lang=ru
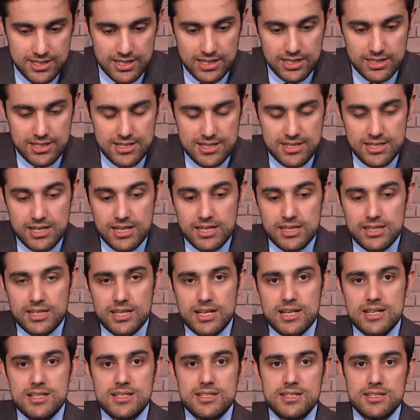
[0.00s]
страны
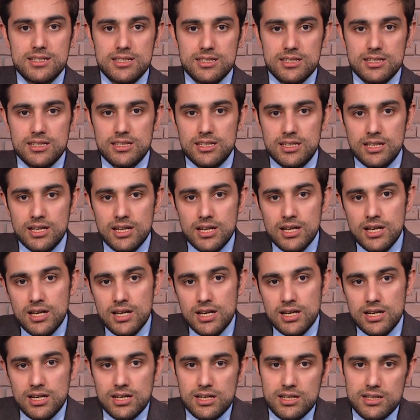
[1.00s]
Средней Азии. И
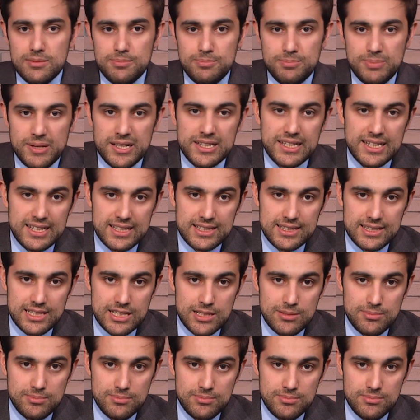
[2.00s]
э, по
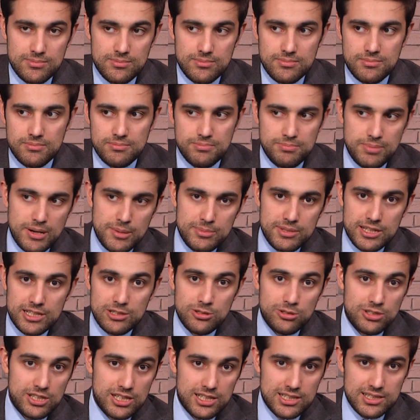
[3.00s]
некоторым, по
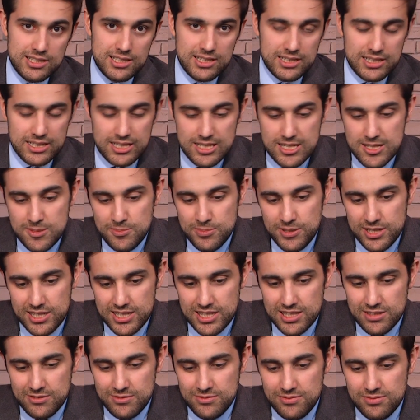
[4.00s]
мнению некоторых
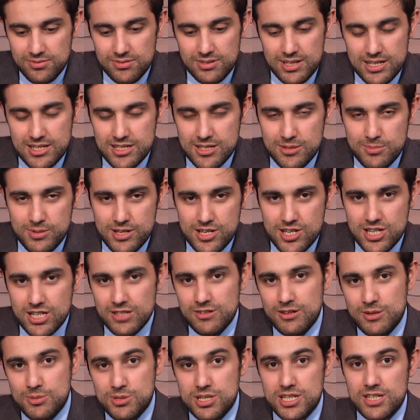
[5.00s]
экспертов,
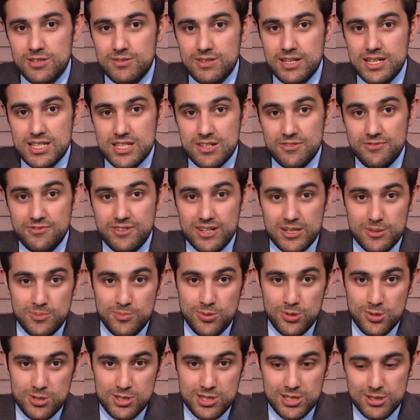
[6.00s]
Азербайджан вообще является
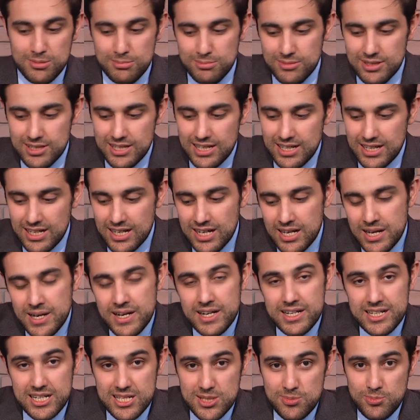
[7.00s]
форпостом для
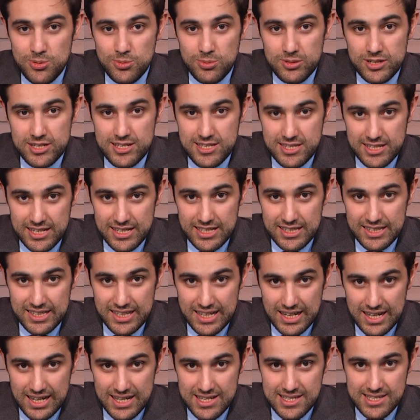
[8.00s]
республик
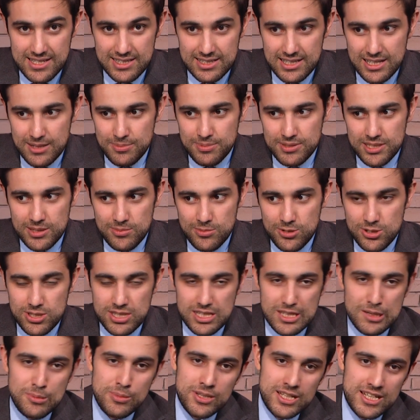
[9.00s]
Средней Азии, да, потому
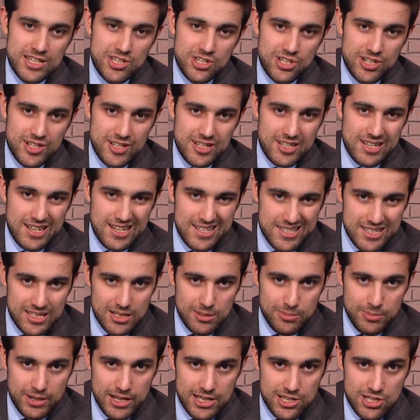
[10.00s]
что именно через
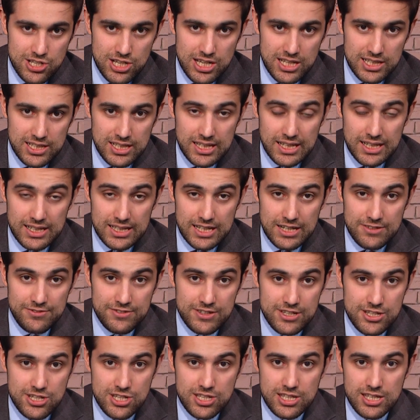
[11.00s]
Азербайджан
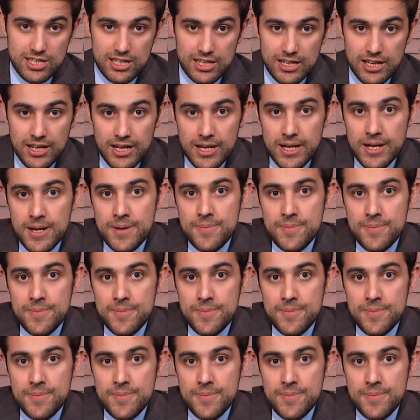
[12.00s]
географически